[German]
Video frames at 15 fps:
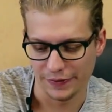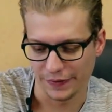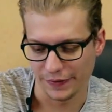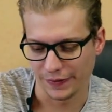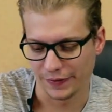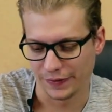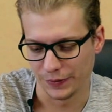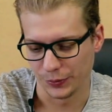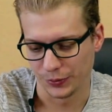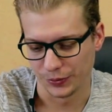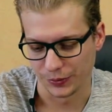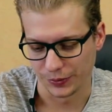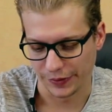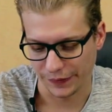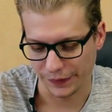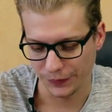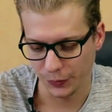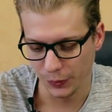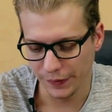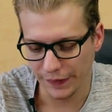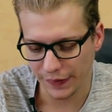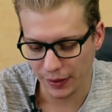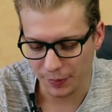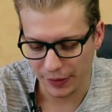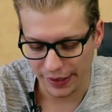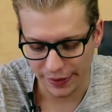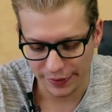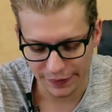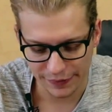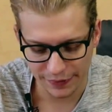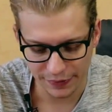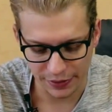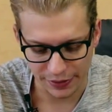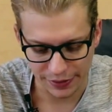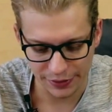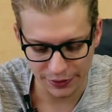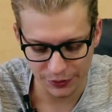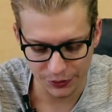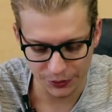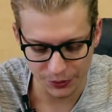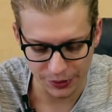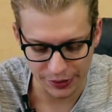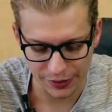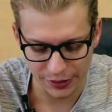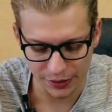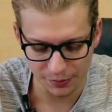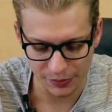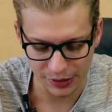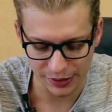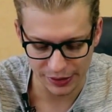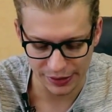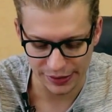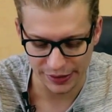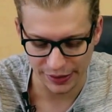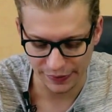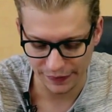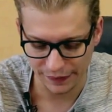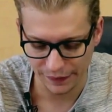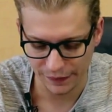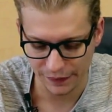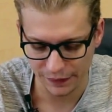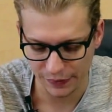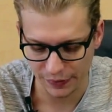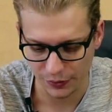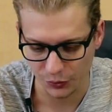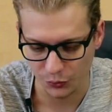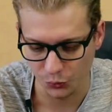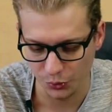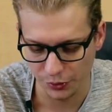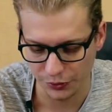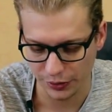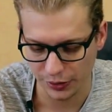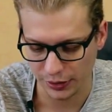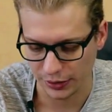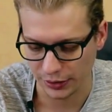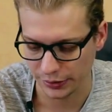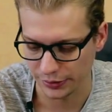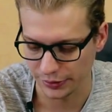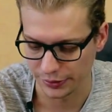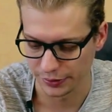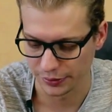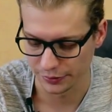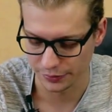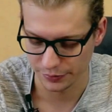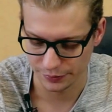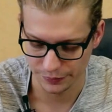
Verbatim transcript: So, das fühlt sich im ersten Eindruck hier mal ganz gut an.